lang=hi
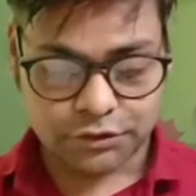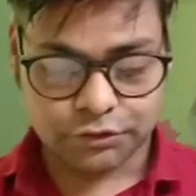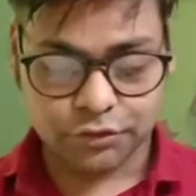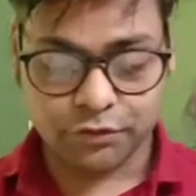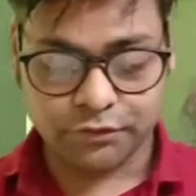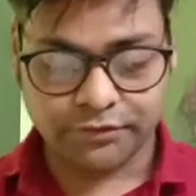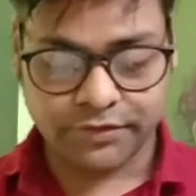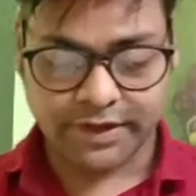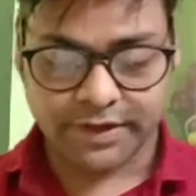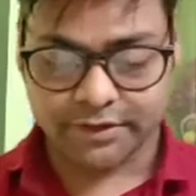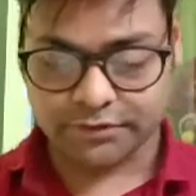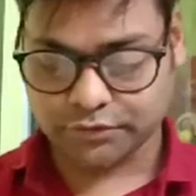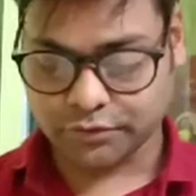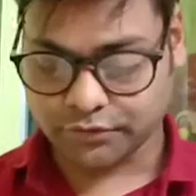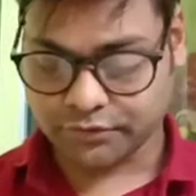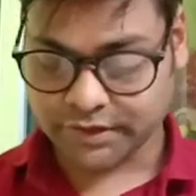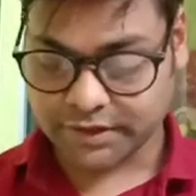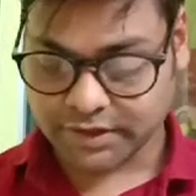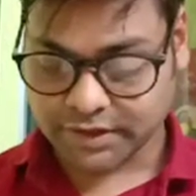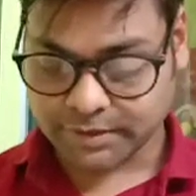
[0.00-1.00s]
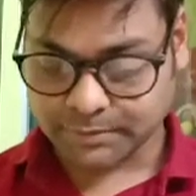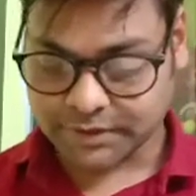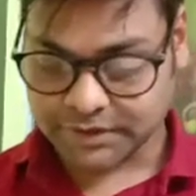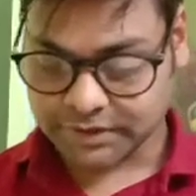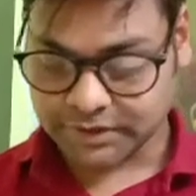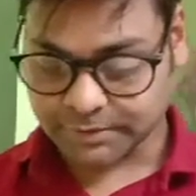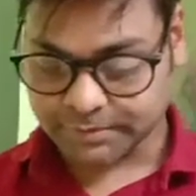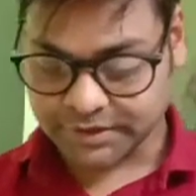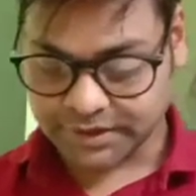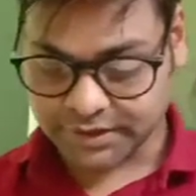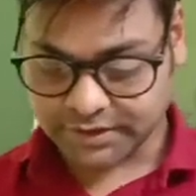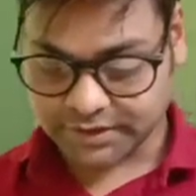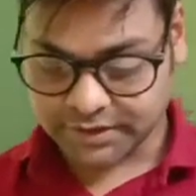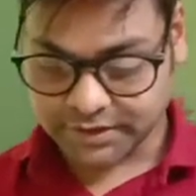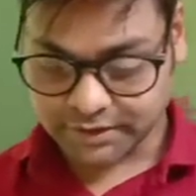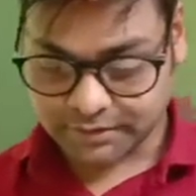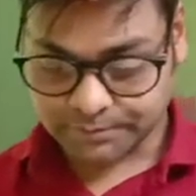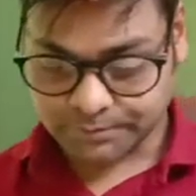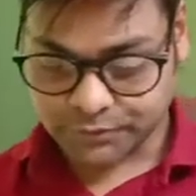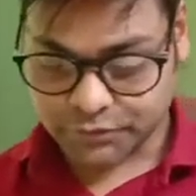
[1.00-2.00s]
थ्रू फेयर थ्रू फेयर का मतलब
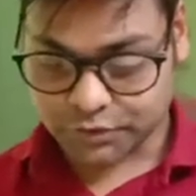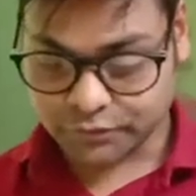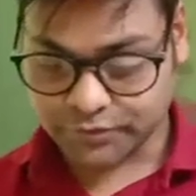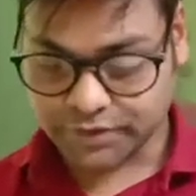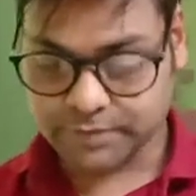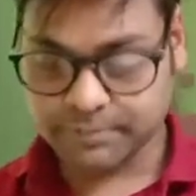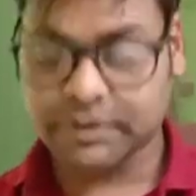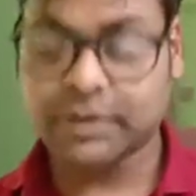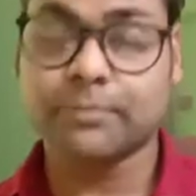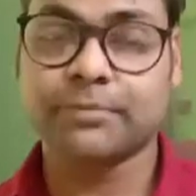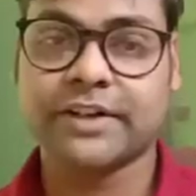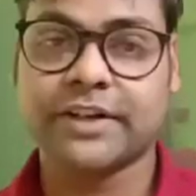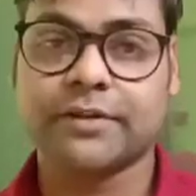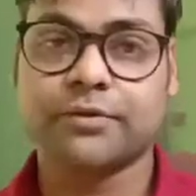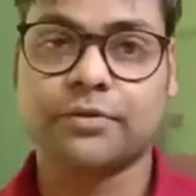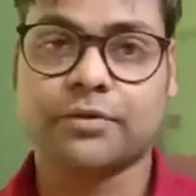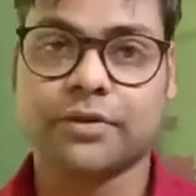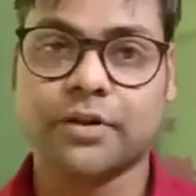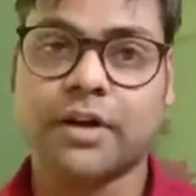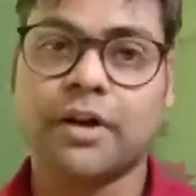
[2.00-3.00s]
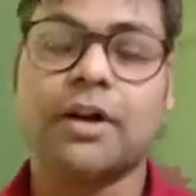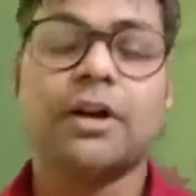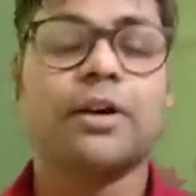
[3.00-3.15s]
देखिए थ्रू फेयर मतलब मेन रोड